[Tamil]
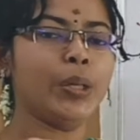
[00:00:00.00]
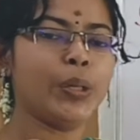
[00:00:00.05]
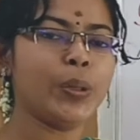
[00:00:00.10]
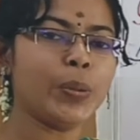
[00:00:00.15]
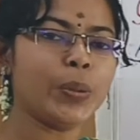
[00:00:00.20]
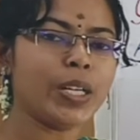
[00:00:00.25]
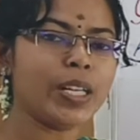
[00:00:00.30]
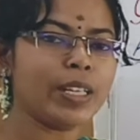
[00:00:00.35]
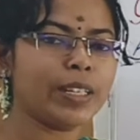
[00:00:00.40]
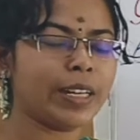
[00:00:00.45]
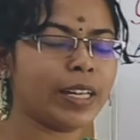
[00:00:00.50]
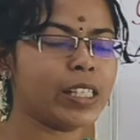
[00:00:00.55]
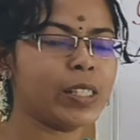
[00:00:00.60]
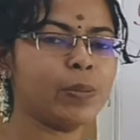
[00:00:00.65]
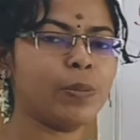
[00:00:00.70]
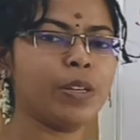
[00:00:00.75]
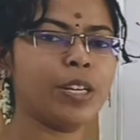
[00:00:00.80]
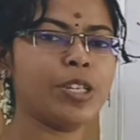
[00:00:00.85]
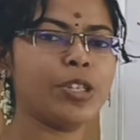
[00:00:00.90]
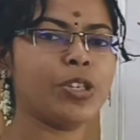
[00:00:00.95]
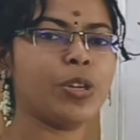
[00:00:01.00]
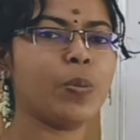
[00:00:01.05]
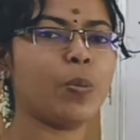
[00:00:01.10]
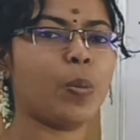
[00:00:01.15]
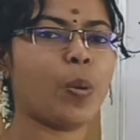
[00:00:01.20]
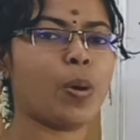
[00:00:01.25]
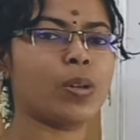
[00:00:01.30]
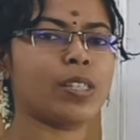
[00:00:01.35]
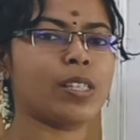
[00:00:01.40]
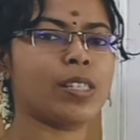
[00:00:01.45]
டியூரிங் டிரான்ஸ்பிரேஷன்
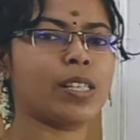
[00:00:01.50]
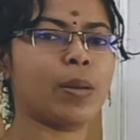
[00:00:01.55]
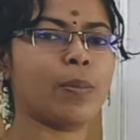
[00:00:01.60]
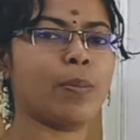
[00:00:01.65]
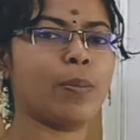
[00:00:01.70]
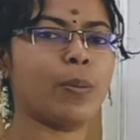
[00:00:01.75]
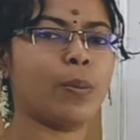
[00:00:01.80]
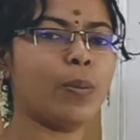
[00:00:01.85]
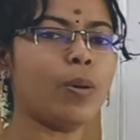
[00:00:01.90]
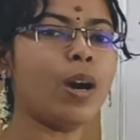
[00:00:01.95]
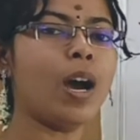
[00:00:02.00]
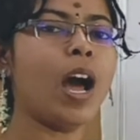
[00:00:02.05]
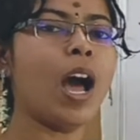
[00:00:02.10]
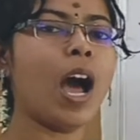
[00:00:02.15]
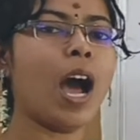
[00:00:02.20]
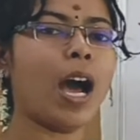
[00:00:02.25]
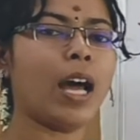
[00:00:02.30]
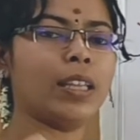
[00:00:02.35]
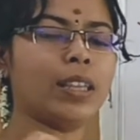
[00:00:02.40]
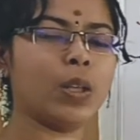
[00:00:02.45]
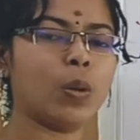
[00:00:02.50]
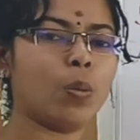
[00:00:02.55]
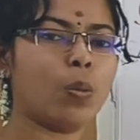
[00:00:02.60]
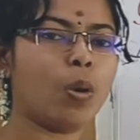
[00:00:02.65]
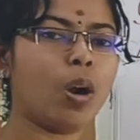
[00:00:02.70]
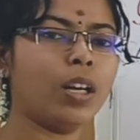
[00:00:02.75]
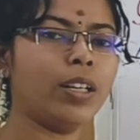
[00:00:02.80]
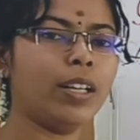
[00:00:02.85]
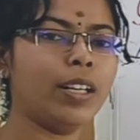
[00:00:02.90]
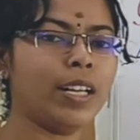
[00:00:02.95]
ப்ராசஸ் அப்போது அந்த
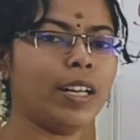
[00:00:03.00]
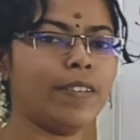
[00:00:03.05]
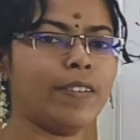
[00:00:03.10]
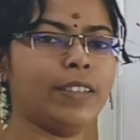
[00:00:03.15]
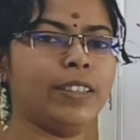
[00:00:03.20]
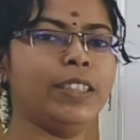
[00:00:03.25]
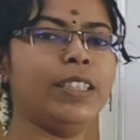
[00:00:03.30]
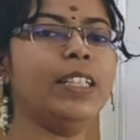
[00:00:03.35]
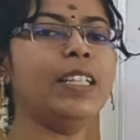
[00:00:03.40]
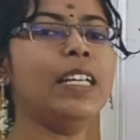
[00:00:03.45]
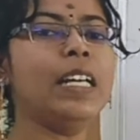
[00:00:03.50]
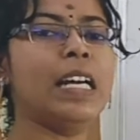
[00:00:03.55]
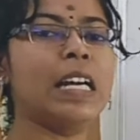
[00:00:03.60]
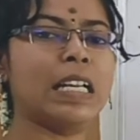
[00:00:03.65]
வாட்டரை வந்து